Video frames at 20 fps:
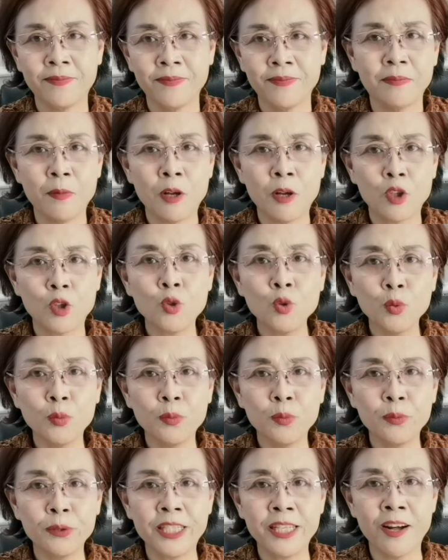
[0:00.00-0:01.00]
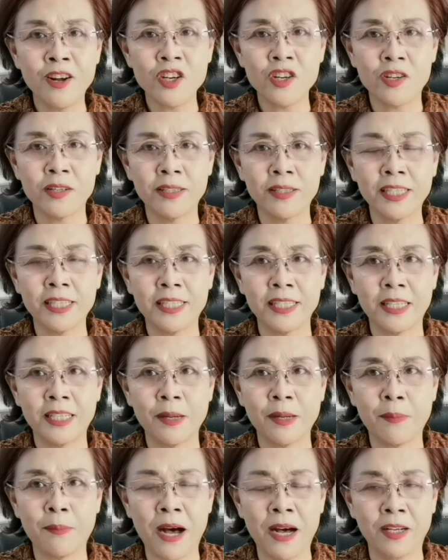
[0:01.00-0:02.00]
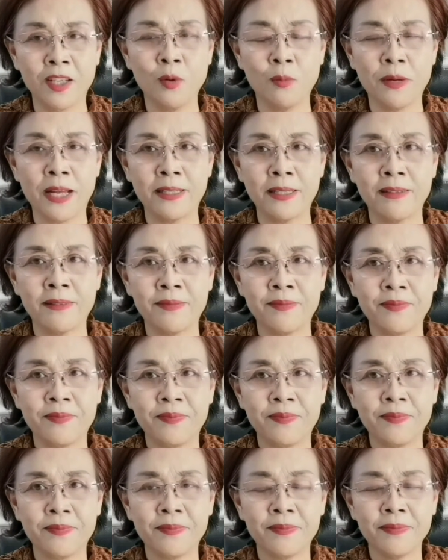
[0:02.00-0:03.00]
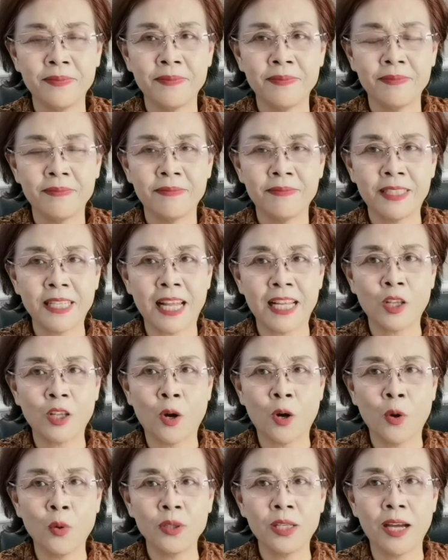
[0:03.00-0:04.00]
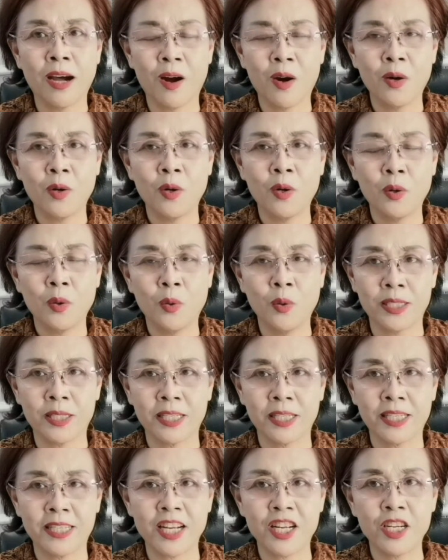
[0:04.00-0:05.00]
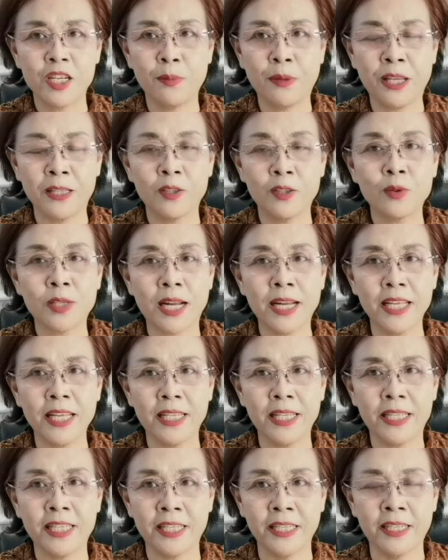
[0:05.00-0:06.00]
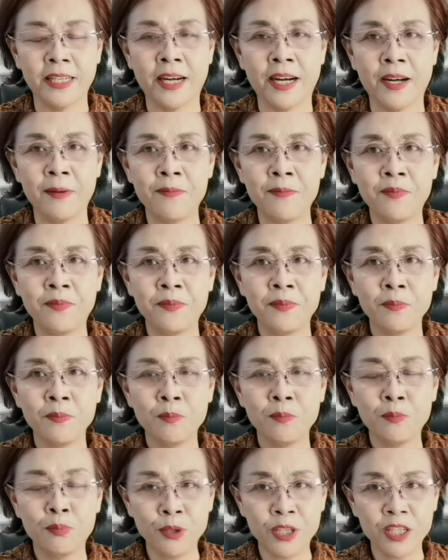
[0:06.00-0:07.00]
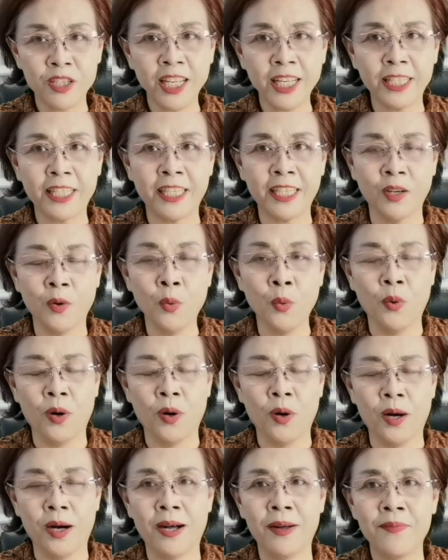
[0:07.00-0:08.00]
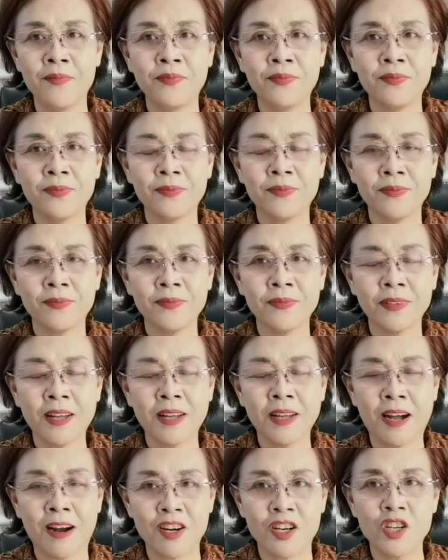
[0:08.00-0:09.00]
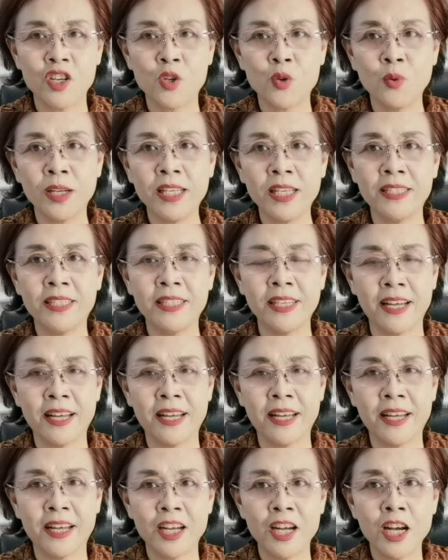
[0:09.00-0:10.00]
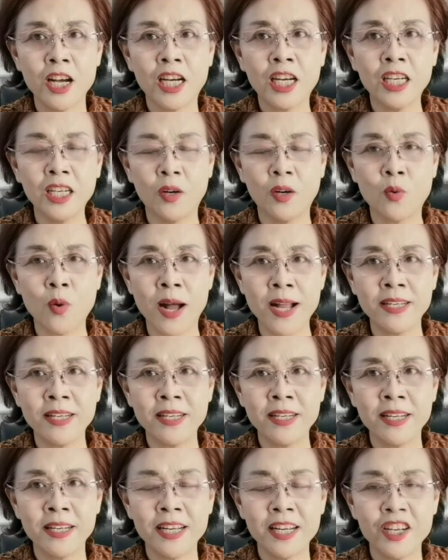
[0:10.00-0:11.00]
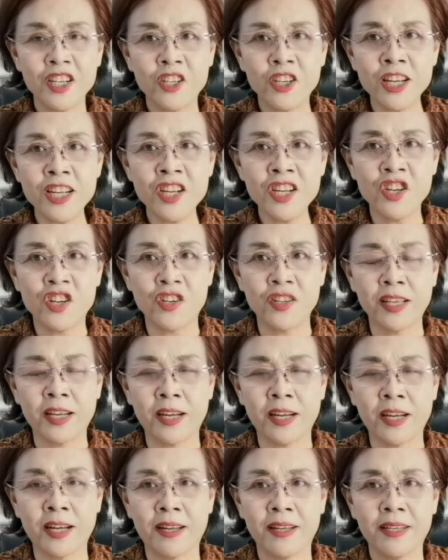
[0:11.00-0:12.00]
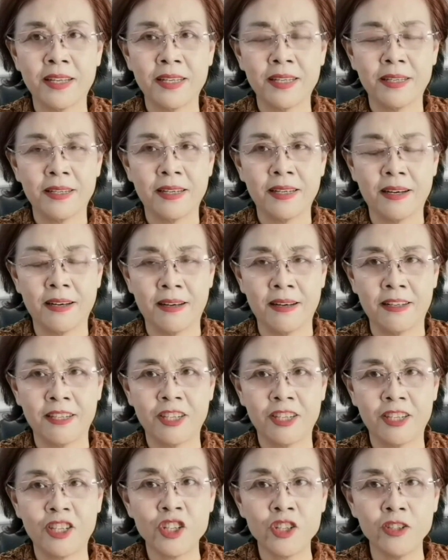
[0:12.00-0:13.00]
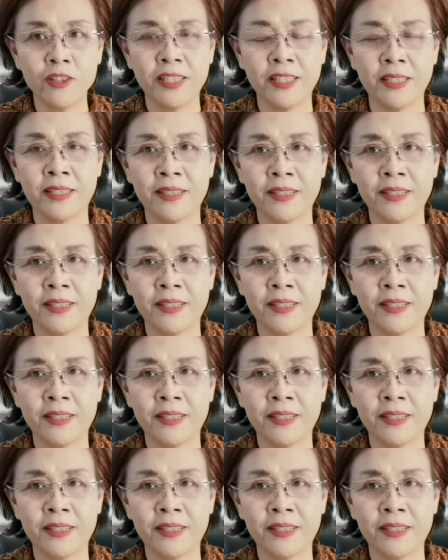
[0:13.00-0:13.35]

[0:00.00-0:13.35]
素不相识的这些朋友们，在头条或者在视频都在力挺啊，不是力挺我，而是说一些。客观真实的啊事情，